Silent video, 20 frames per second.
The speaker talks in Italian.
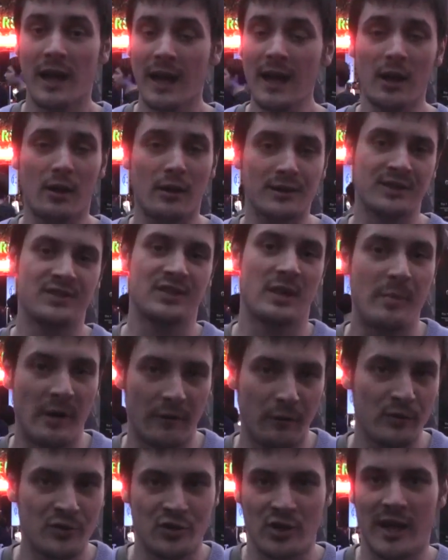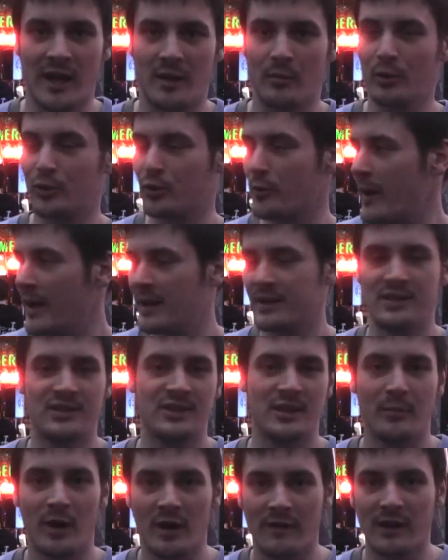e la cosa sembra funzionare molto bene, se
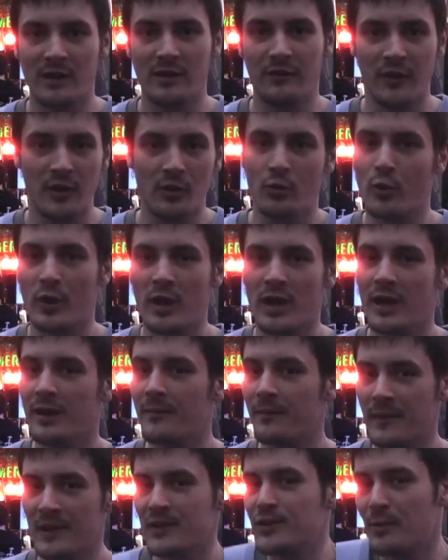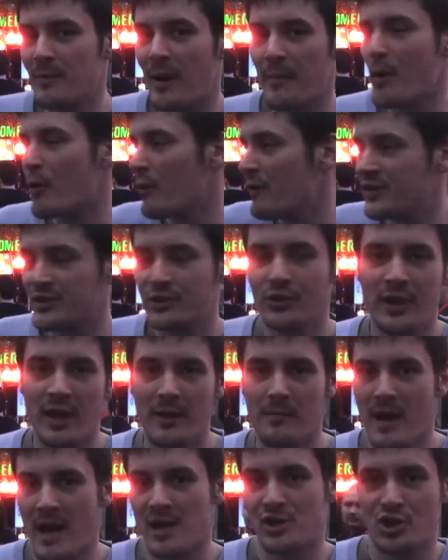siamo arrivati fin qui insomma abbiamo visto
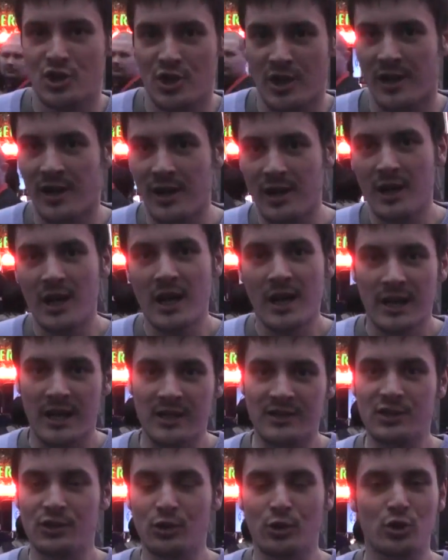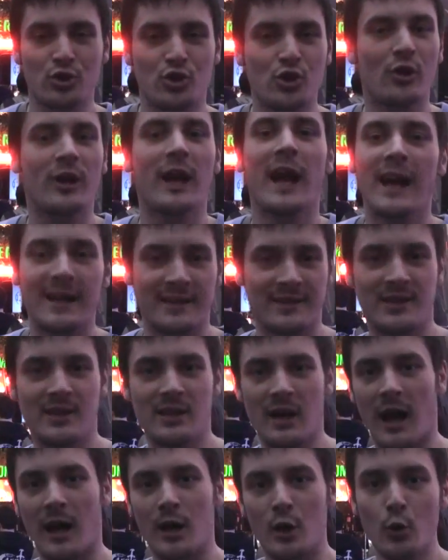dei match che si sono
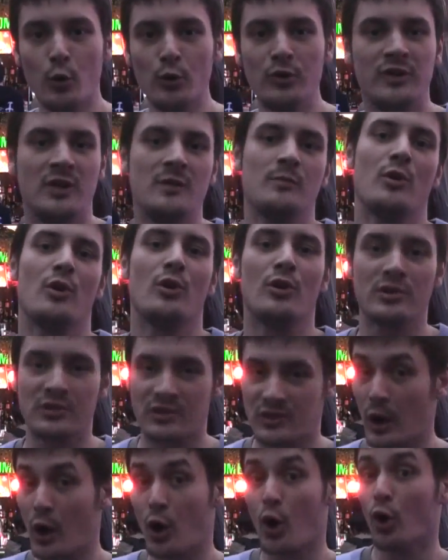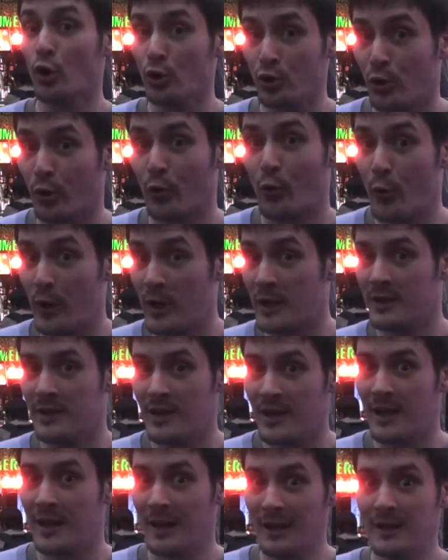giocati all'ultimo secondo,
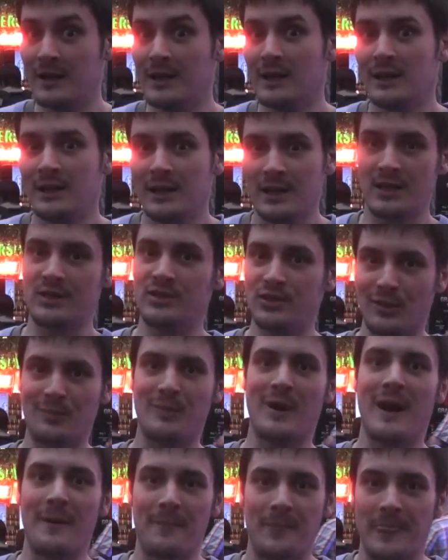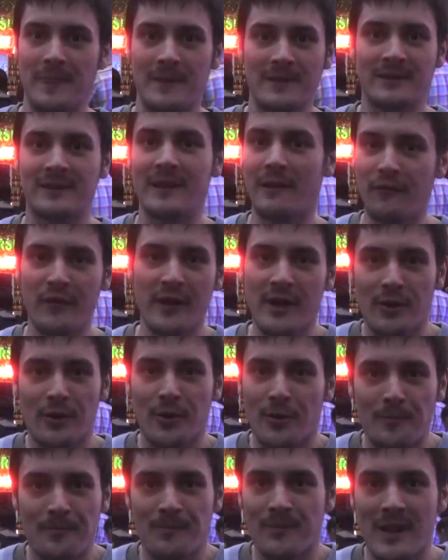quindi insomma
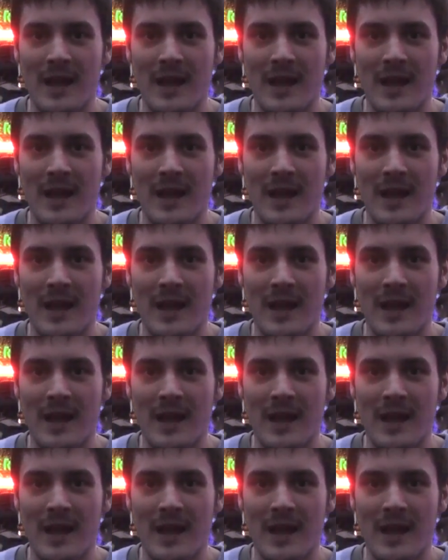davvero